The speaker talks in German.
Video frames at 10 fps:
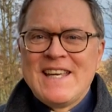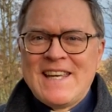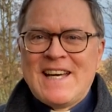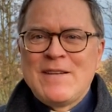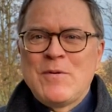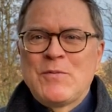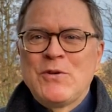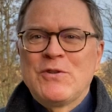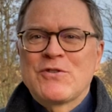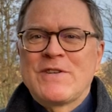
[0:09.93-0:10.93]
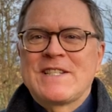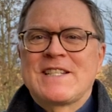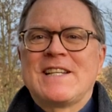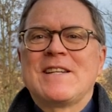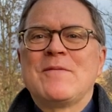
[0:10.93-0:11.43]
Ja, liebe Brüder und
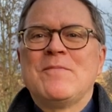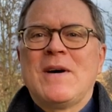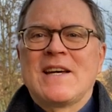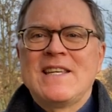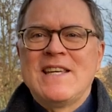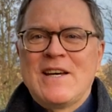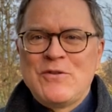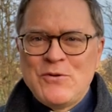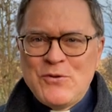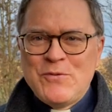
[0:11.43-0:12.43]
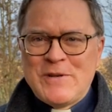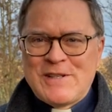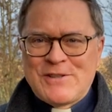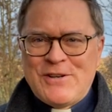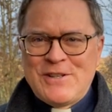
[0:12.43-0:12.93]
Schwestern, Maria
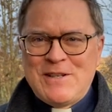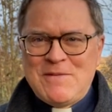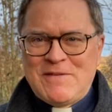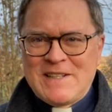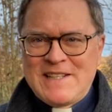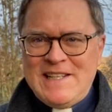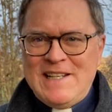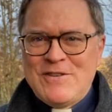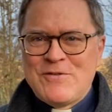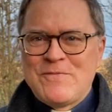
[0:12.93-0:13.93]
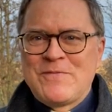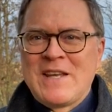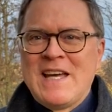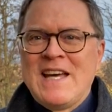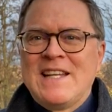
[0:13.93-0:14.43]
jubelt heute im Evangelium
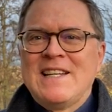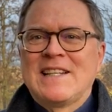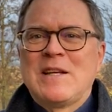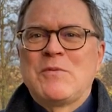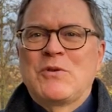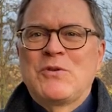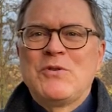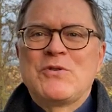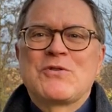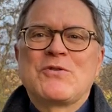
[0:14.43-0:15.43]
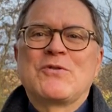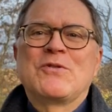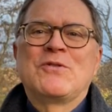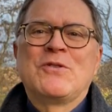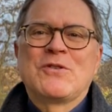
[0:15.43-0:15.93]
nach der Begrüßung
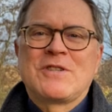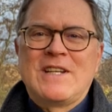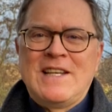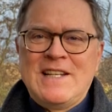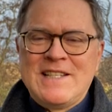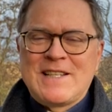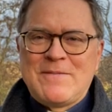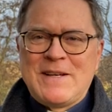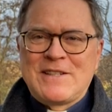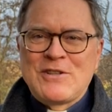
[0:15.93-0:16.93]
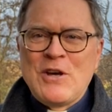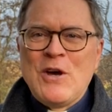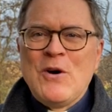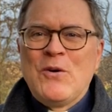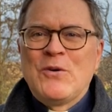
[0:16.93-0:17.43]
durch Elisabeth.
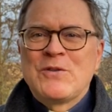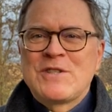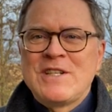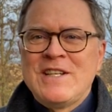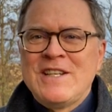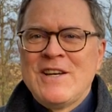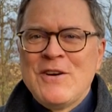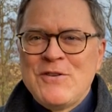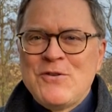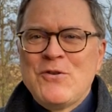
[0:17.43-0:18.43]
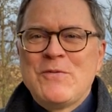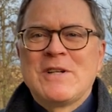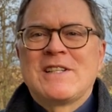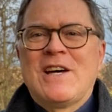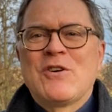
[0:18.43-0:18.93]
Und sie
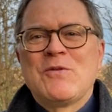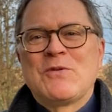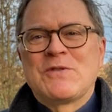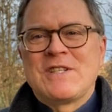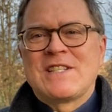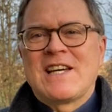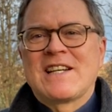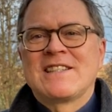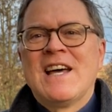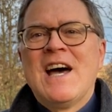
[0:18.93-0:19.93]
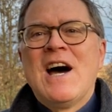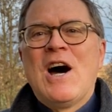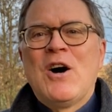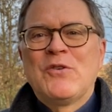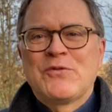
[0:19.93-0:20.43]
jubelt darüber und sie sagt,
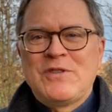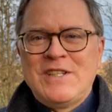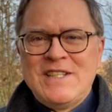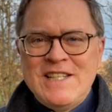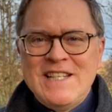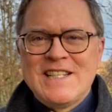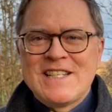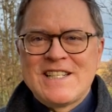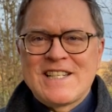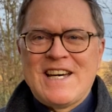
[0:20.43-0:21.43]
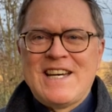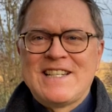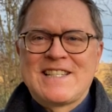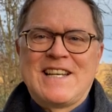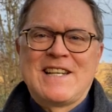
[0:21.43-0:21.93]
auf die
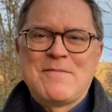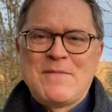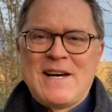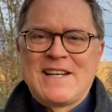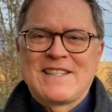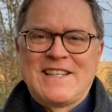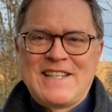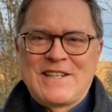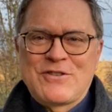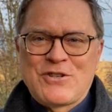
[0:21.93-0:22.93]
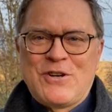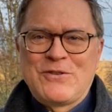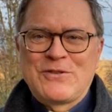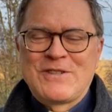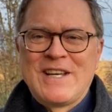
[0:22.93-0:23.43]
Niedrigkeit seiner Magd hat er
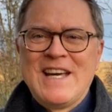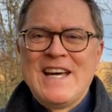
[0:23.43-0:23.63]
geschaut.